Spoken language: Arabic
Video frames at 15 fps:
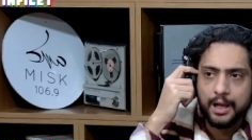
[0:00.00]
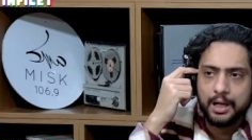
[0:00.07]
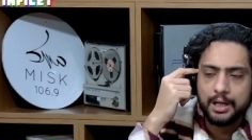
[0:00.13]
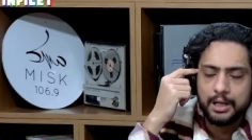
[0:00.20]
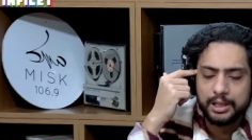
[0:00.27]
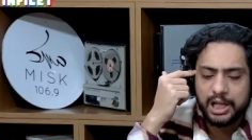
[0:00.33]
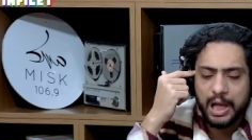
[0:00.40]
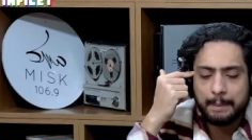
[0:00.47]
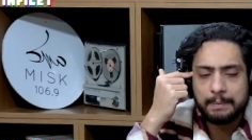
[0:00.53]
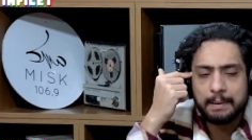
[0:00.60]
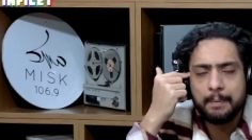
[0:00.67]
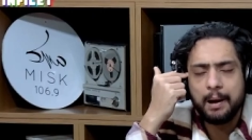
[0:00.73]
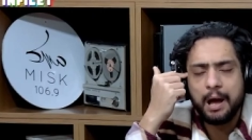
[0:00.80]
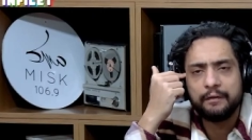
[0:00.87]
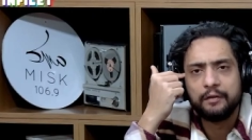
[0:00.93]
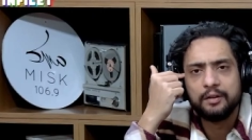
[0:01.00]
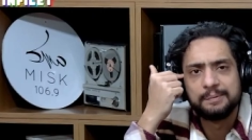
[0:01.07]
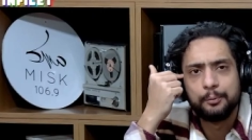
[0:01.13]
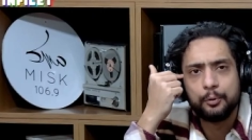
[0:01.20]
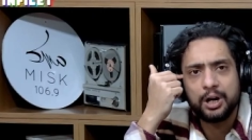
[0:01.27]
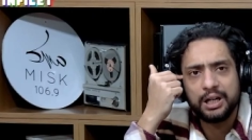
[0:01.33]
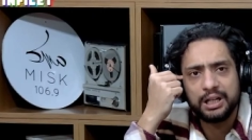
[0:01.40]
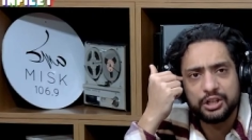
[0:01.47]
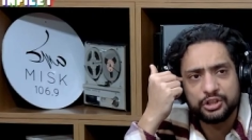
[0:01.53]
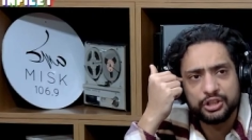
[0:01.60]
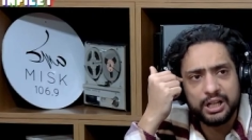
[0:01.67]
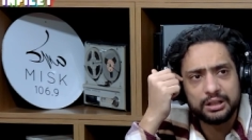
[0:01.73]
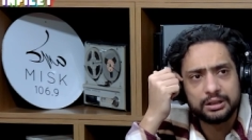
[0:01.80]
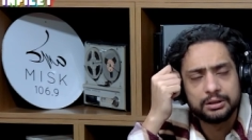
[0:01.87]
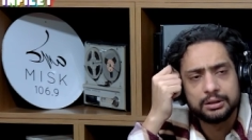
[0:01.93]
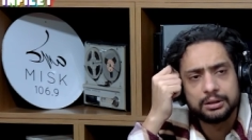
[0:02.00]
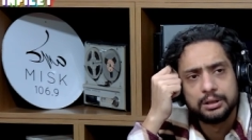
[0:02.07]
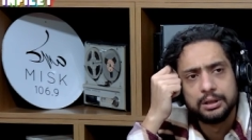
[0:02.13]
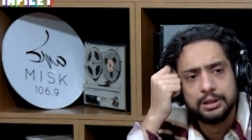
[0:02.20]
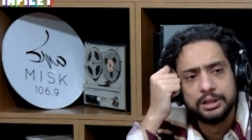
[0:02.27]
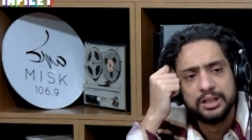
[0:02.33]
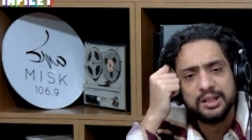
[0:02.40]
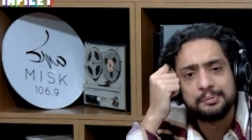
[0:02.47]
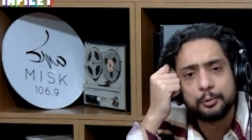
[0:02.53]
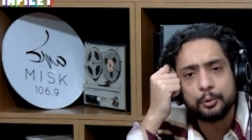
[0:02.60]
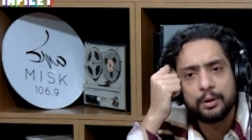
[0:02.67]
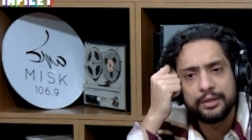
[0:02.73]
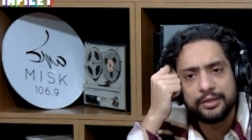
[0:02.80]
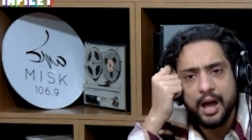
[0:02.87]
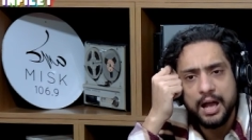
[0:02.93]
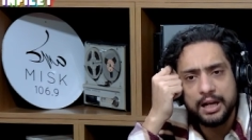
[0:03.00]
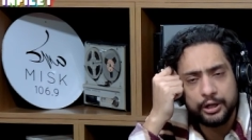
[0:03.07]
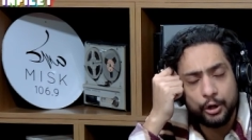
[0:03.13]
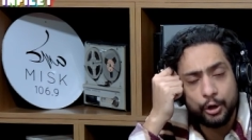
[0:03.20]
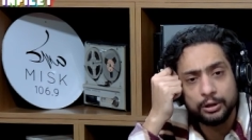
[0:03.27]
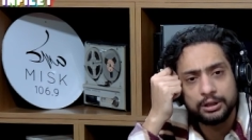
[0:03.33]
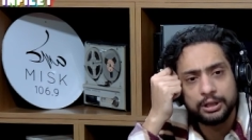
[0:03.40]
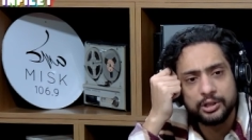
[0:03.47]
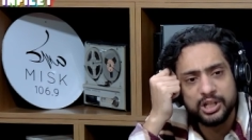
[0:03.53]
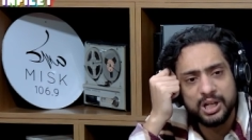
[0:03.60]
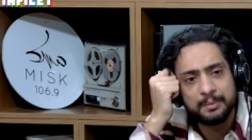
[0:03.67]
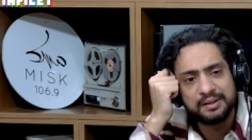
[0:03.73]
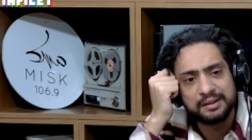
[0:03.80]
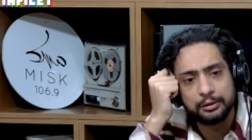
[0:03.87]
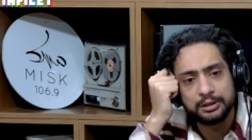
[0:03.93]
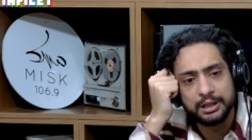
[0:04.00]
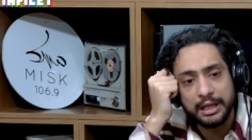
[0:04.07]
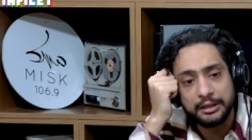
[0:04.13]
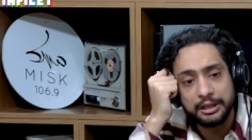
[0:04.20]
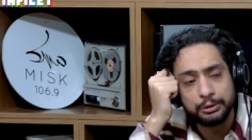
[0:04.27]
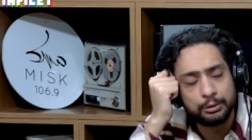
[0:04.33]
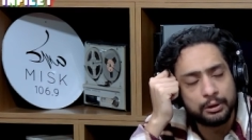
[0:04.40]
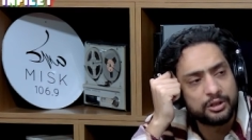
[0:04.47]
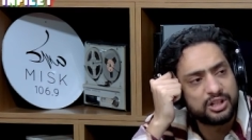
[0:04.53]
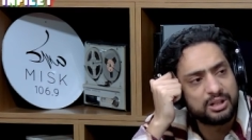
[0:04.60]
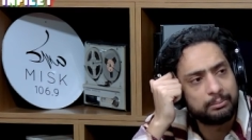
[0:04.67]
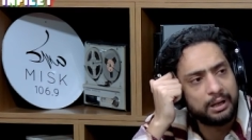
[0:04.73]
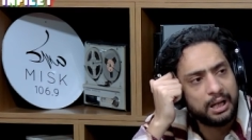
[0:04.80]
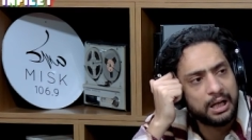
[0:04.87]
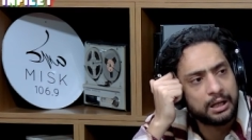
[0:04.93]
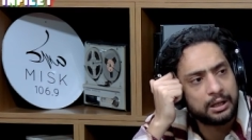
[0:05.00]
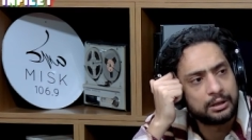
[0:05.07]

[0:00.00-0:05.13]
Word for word: نقبل بابا على الفيسبوك على شرط لازم يوضح لي يحط لي جيم اسكو تهديد ولا جيم بالحق